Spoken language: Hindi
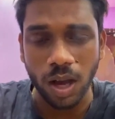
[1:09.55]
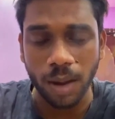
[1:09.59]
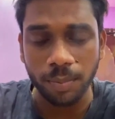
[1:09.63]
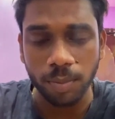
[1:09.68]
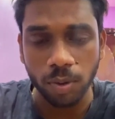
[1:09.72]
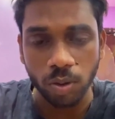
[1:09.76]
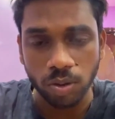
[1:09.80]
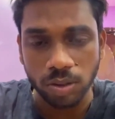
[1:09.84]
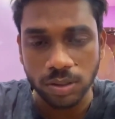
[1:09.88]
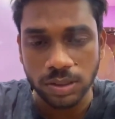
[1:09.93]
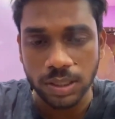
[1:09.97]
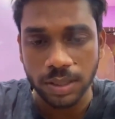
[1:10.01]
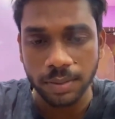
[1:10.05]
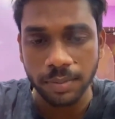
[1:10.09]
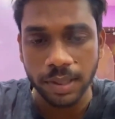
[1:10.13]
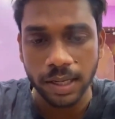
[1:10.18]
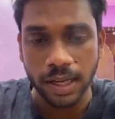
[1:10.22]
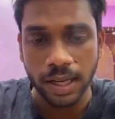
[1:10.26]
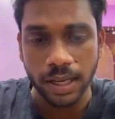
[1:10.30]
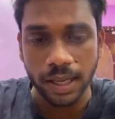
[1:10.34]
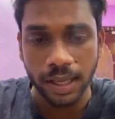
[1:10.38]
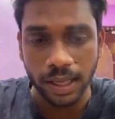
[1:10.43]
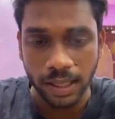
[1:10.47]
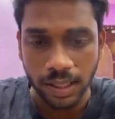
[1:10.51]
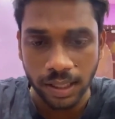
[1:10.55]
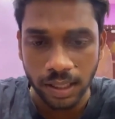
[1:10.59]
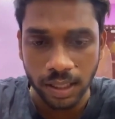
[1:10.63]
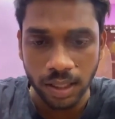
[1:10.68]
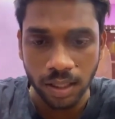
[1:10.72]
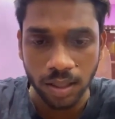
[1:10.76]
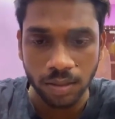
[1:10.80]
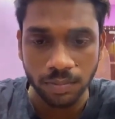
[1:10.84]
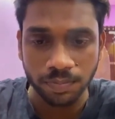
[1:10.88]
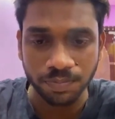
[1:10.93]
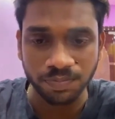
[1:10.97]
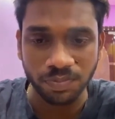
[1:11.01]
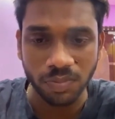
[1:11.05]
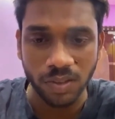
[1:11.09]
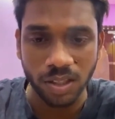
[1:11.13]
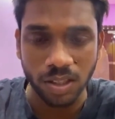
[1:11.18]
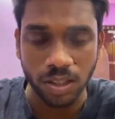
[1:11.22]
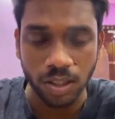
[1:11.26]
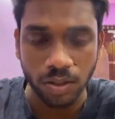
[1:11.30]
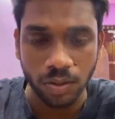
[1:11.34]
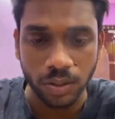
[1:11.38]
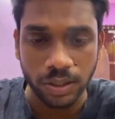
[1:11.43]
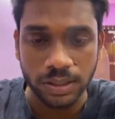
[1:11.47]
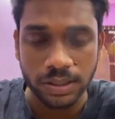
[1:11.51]
आप लोग से मेरा एक ही
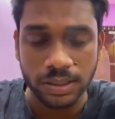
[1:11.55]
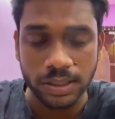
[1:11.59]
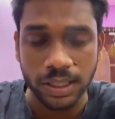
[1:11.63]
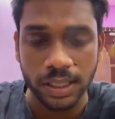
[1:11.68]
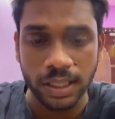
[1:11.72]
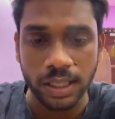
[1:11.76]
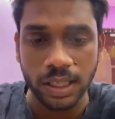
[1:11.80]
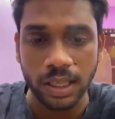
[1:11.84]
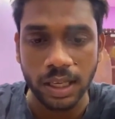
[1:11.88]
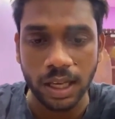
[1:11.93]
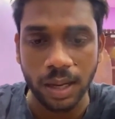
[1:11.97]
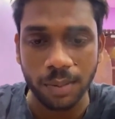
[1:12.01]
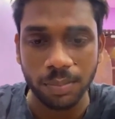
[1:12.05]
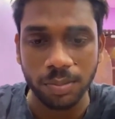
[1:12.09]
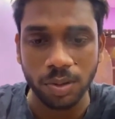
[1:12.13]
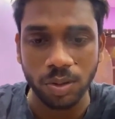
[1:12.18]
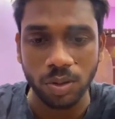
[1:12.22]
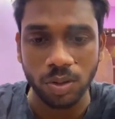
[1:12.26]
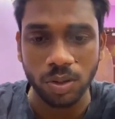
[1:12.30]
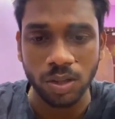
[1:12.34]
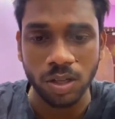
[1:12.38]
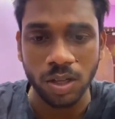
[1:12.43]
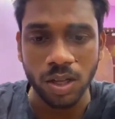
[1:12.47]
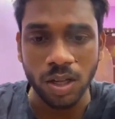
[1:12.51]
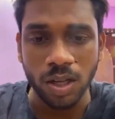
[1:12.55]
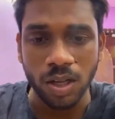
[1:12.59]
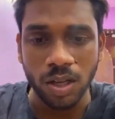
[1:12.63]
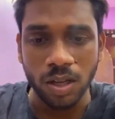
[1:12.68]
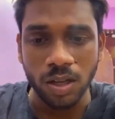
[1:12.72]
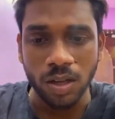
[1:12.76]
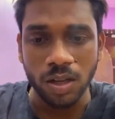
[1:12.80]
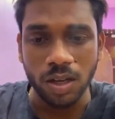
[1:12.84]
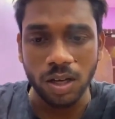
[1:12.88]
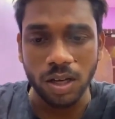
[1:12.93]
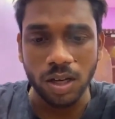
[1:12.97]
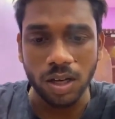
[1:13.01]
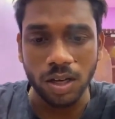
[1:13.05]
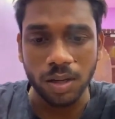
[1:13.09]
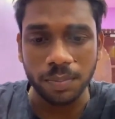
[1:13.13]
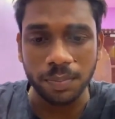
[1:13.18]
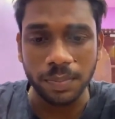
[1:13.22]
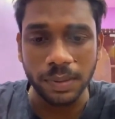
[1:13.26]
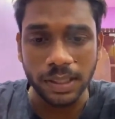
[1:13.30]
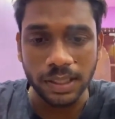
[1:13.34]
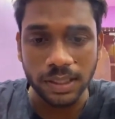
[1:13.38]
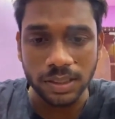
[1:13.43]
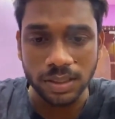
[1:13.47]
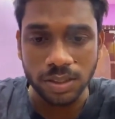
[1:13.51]
रिक्वेस्ट है कि आप लोग
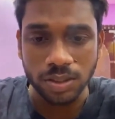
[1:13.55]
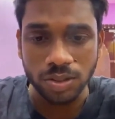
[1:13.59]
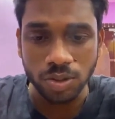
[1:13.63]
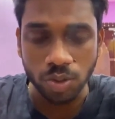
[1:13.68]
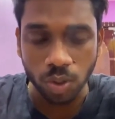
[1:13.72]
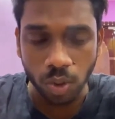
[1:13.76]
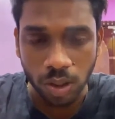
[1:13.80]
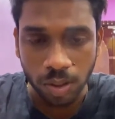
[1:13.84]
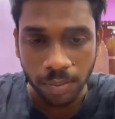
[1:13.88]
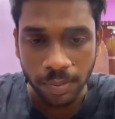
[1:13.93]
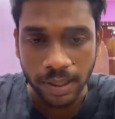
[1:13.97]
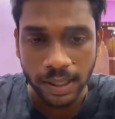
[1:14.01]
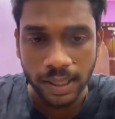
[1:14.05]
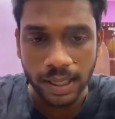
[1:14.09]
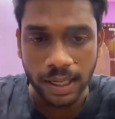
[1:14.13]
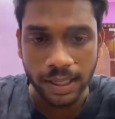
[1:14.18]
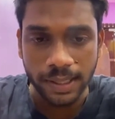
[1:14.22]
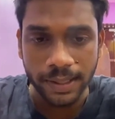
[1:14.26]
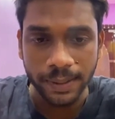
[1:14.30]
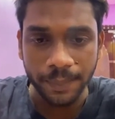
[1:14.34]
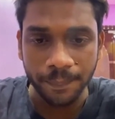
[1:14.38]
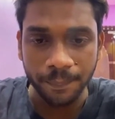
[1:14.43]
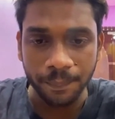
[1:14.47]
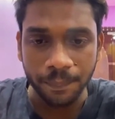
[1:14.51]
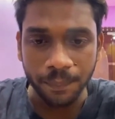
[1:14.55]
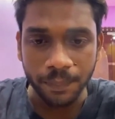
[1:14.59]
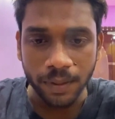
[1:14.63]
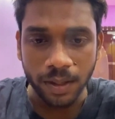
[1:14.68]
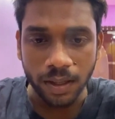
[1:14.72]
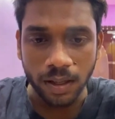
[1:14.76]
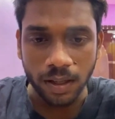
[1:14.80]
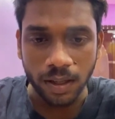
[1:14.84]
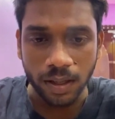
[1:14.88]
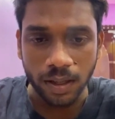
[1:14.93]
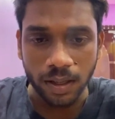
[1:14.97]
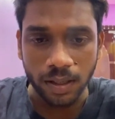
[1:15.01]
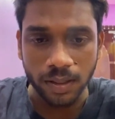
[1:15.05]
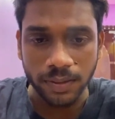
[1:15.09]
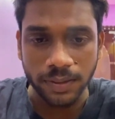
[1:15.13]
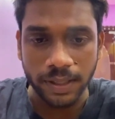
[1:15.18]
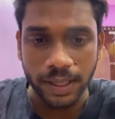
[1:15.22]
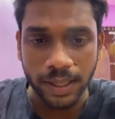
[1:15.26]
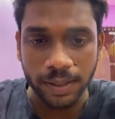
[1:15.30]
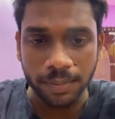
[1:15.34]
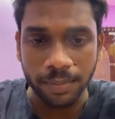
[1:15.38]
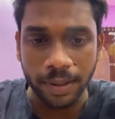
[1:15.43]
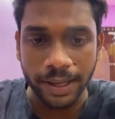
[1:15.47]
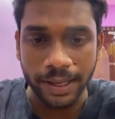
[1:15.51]
प्लीज़ स्टोरी में डालें
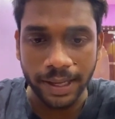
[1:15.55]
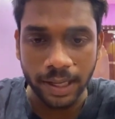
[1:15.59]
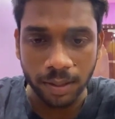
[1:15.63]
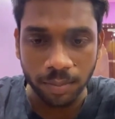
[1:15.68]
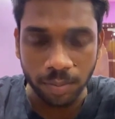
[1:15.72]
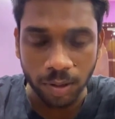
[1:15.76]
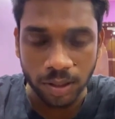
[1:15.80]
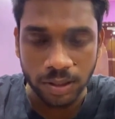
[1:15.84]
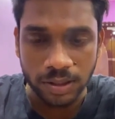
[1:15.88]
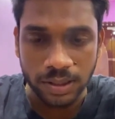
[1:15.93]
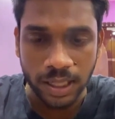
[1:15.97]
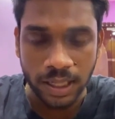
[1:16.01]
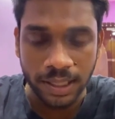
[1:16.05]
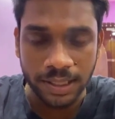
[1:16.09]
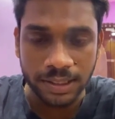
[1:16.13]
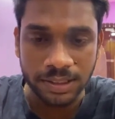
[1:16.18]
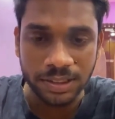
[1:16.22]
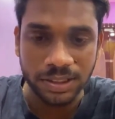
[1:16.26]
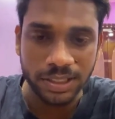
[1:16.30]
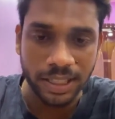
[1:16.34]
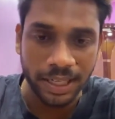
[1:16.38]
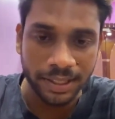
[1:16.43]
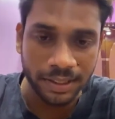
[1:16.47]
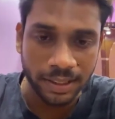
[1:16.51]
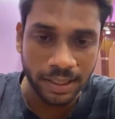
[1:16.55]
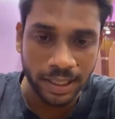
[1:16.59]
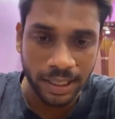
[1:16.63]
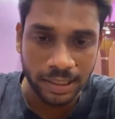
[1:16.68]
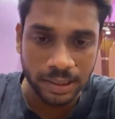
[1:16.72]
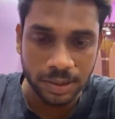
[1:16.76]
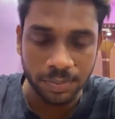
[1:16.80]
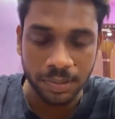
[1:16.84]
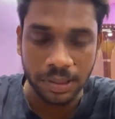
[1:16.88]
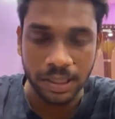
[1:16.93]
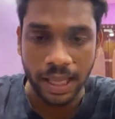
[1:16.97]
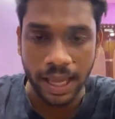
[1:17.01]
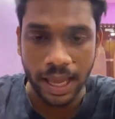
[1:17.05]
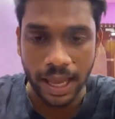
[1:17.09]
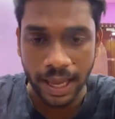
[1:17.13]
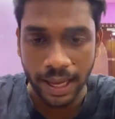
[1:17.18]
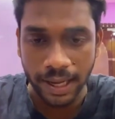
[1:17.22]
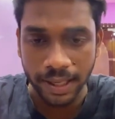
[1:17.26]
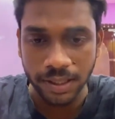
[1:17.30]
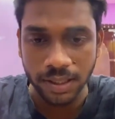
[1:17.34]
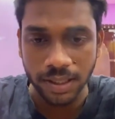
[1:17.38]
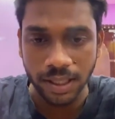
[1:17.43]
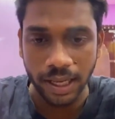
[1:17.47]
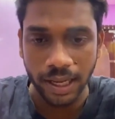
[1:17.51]
दैट बाइकर बॉय जाहिर चैनल हैज़ बिन
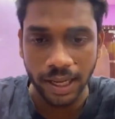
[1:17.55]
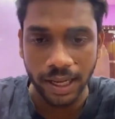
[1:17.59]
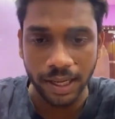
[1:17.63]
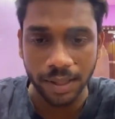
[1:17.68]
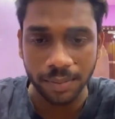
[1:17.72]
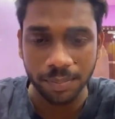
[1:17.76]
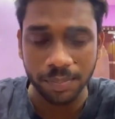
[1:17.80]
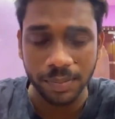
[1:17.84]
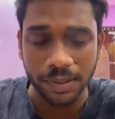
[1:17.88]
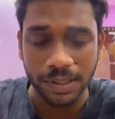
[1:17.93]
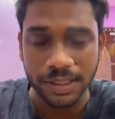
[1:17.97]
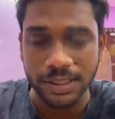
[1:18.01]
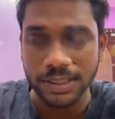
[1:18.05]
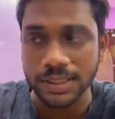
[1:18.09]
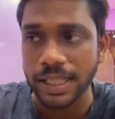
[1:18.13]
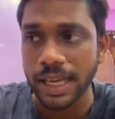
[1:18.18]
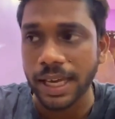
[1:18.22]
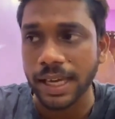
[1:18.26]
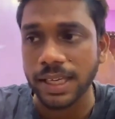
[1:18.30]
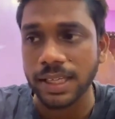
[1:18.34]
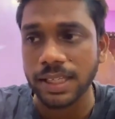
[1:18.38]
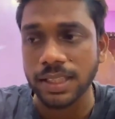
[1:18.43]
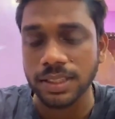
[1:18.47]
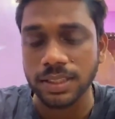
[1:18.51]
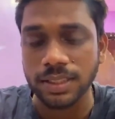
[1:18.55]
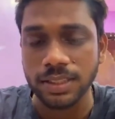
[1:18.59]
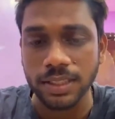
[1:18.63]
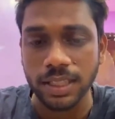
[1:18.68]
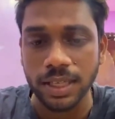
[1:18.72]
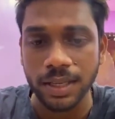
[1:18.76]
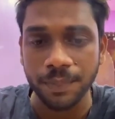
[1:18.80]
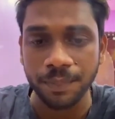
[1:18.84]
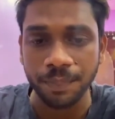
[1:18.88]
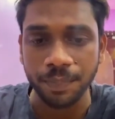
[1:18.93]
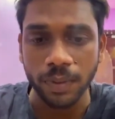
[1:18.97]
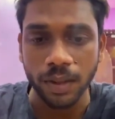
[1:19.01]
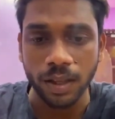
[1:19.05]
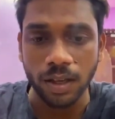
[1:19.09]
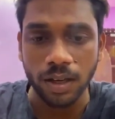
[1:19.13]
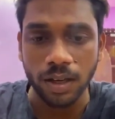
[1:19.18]
हैक्ड एंड प्लीज़ टैग कीजिए